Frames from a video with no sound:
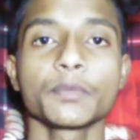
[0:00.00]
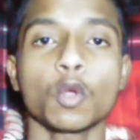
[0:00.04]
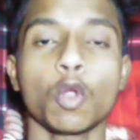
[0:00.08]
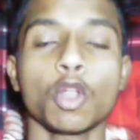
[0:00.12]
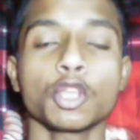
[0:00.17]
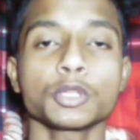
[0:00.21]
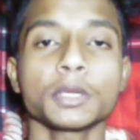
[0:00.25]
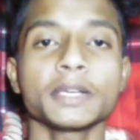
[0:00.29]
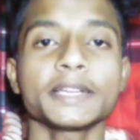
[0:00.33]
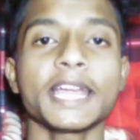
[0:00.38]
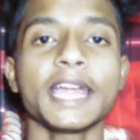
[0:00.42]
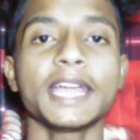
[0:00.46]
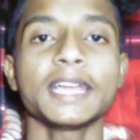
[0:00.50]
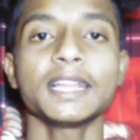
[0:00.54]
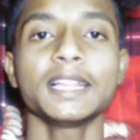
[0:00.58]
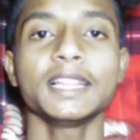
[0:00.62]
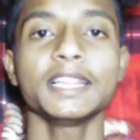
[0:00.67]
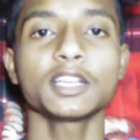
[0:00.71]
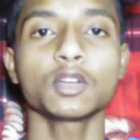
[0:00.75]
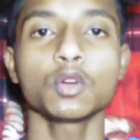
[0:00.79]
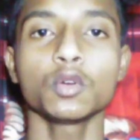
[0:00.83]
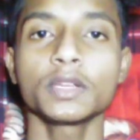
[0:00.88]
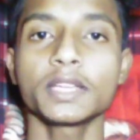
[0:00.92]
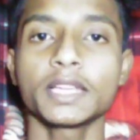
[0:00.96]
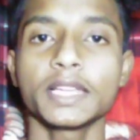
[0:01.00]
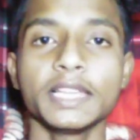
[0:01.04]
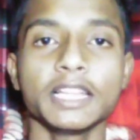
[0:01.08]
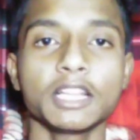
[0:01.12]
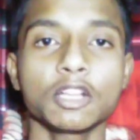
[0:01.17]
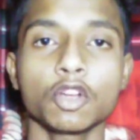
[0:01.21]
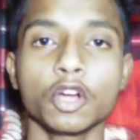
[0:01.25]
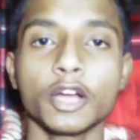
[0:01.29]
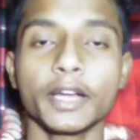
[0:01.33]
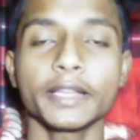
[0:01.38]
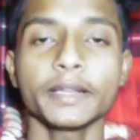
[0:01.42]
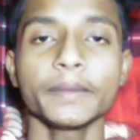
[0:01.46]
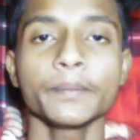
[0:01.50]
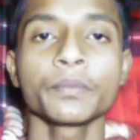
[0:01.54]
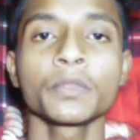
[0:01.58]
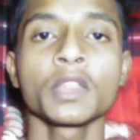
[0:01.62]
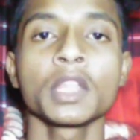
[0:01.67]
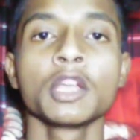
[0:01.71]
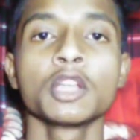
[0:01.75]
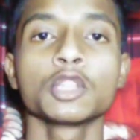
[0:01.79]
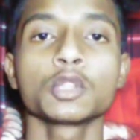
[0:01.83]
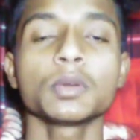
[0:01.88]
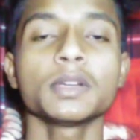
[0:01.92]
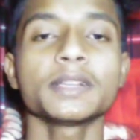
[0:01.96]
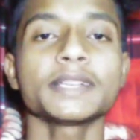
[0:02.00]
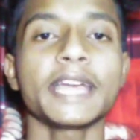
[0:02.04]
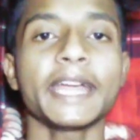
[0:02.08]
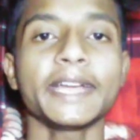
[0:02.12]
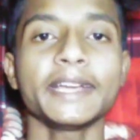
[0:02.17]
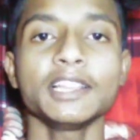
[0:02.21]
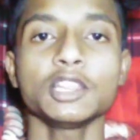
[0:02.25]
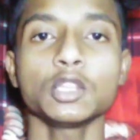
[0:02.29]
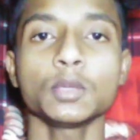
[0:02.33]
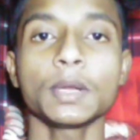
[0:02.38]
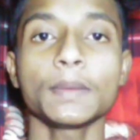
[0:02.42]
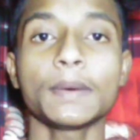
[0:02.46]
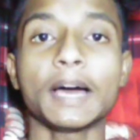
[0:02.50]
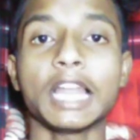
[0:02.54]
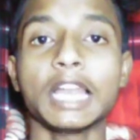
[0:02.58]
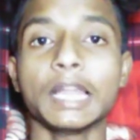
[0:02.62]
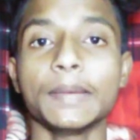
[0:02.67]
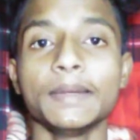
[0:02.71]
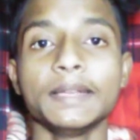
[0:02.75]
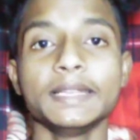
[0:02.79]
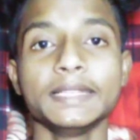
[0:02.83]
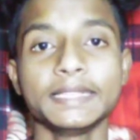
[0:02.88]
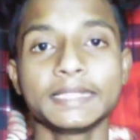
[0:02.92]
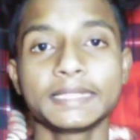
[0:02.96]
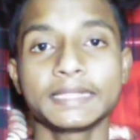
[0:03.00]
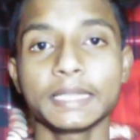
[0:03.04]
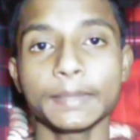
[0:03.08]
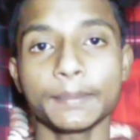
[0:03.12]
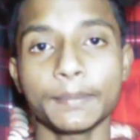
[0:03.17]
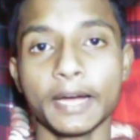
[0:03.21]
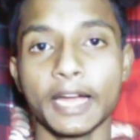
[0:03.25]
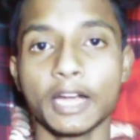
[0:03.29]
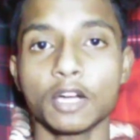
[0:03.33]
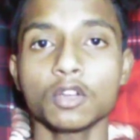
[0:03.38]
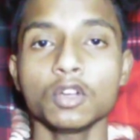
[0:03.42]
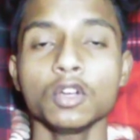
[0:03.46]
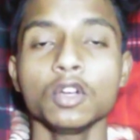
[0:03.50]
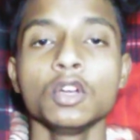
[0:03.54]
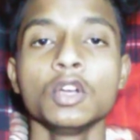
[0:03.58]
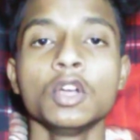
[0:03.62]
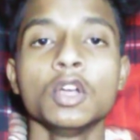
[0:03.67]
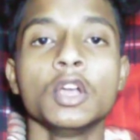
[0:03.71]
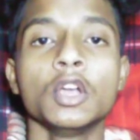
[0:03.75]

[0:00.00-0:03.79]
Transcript: অনেক সবাই টাইটেল দেখেও ক্লিক করে তোমার টাইটেল তোমরা ভালোভাবে লিখতে পারো